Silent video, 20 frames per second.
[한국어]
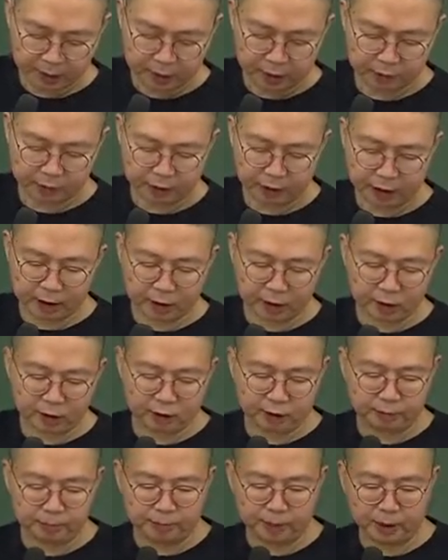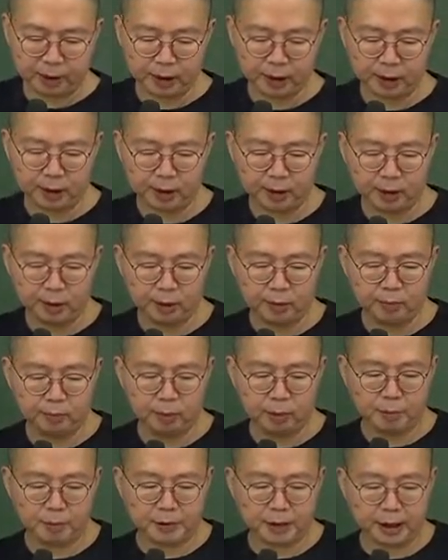그럼 이제 행정심판,
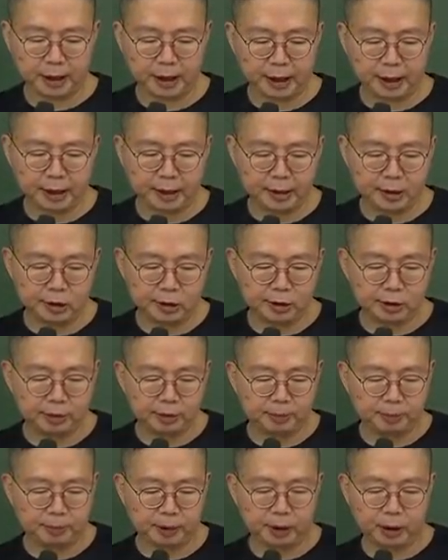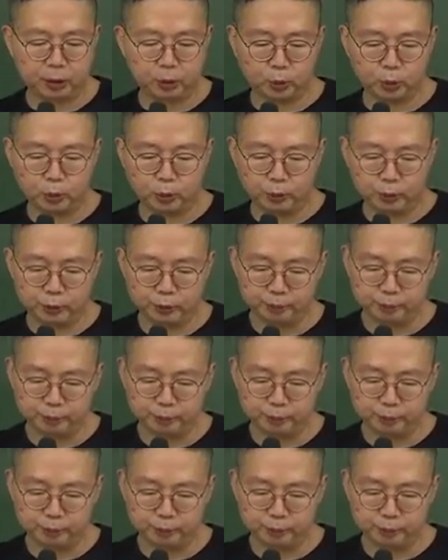법상의 행정심판의 종류.